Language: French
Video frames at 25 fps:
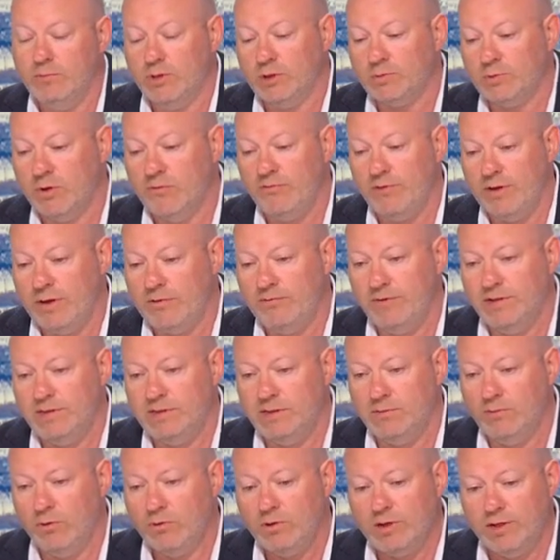Moi, je préfère
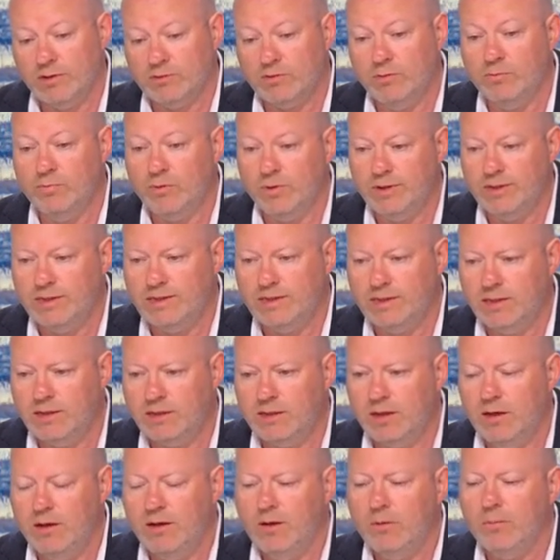effectivement que les hommes
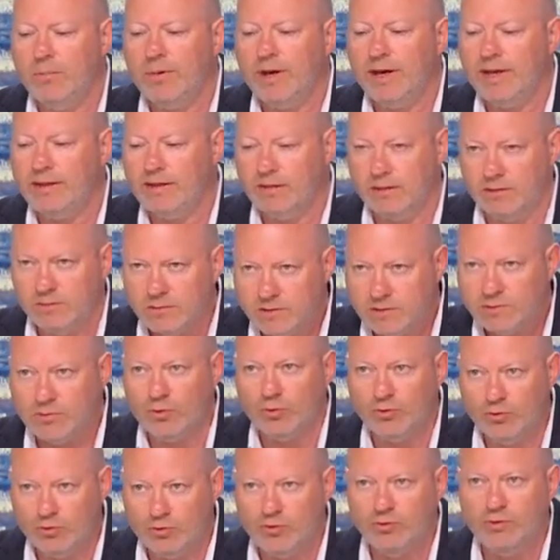politiques prennent ce
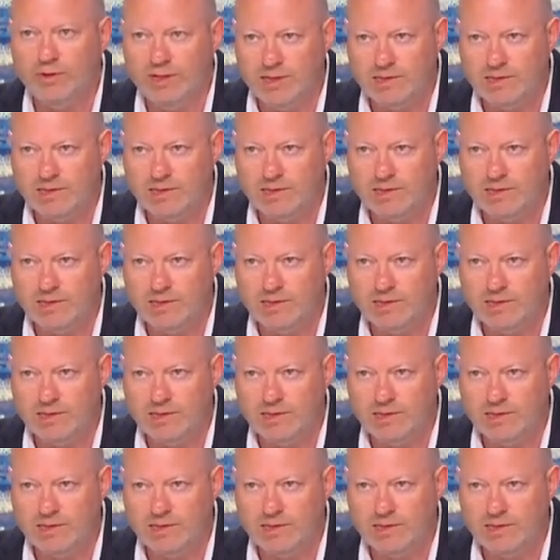recul